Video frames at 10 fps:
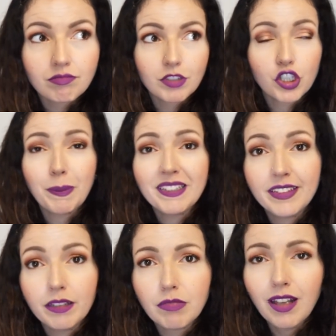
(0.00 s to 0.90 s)
J'ai pas
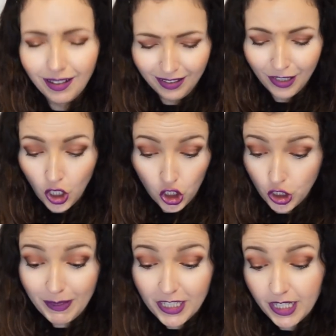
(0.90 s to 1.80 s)
d'idée.
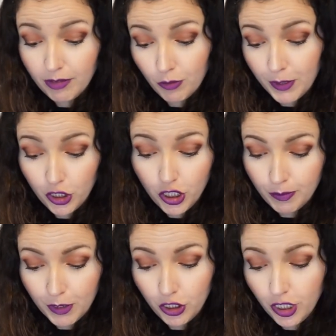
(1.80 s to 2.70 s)
j'ai pas d'idée, j'ai pas d'idée, j'ai
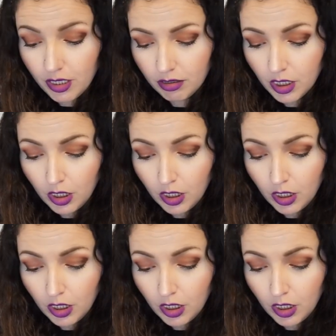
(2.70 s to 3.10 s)
pas d'idée. Hein.